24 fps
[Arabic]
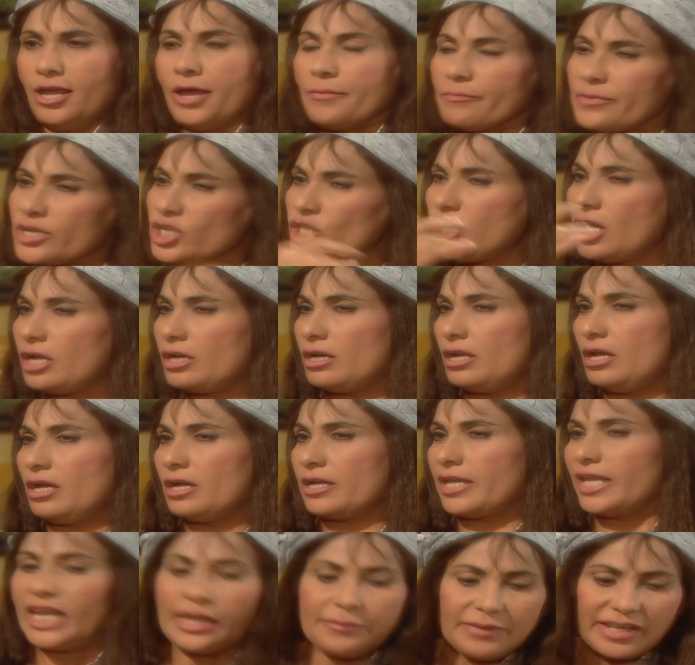مش ده
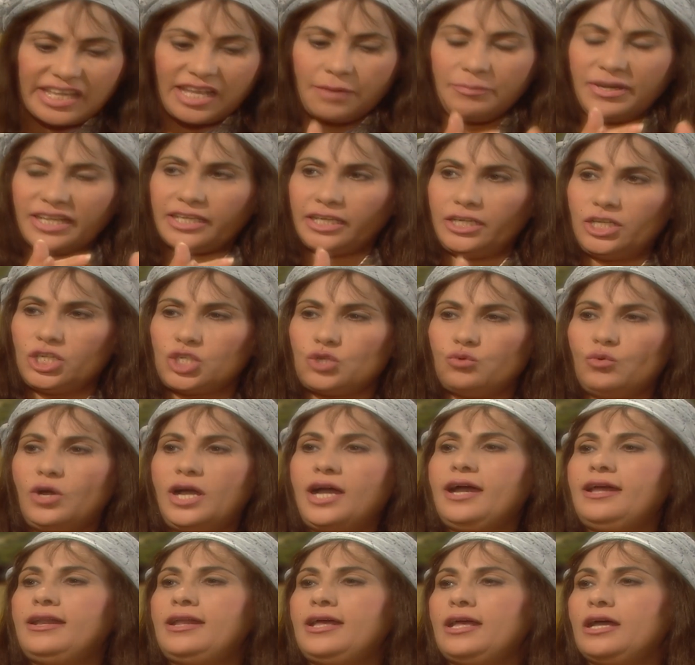الراجل اللي بيجيب لك عيش
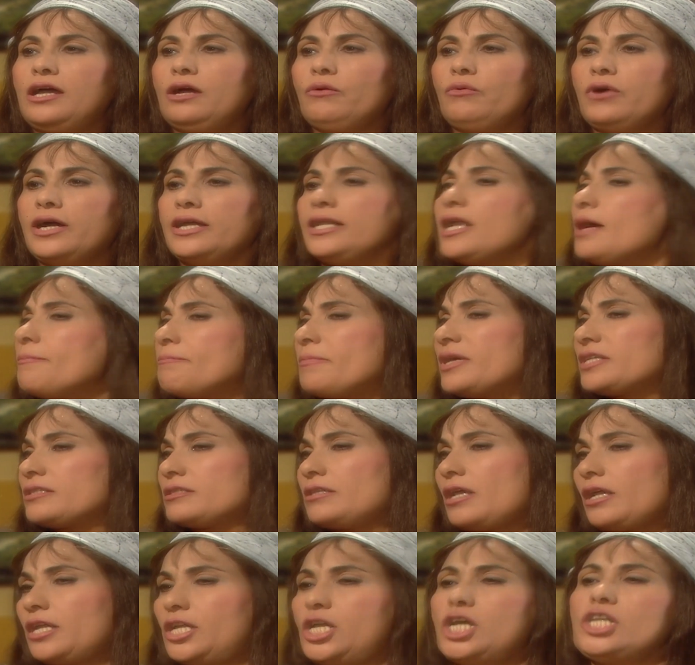وحلاوه لما
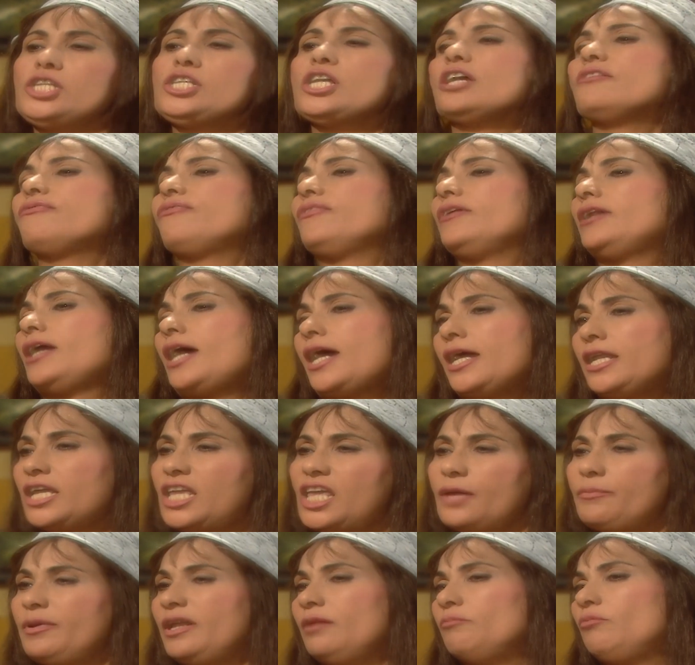السجان يقفل
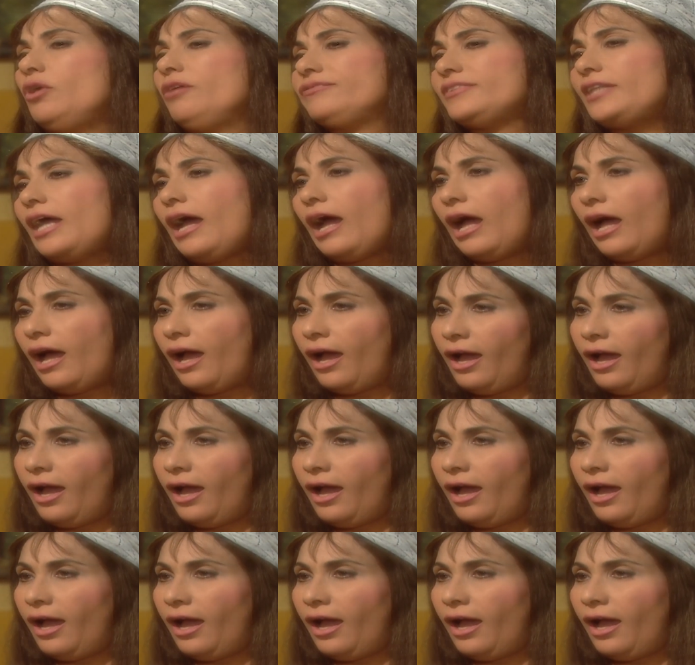عليكي بالمفتاح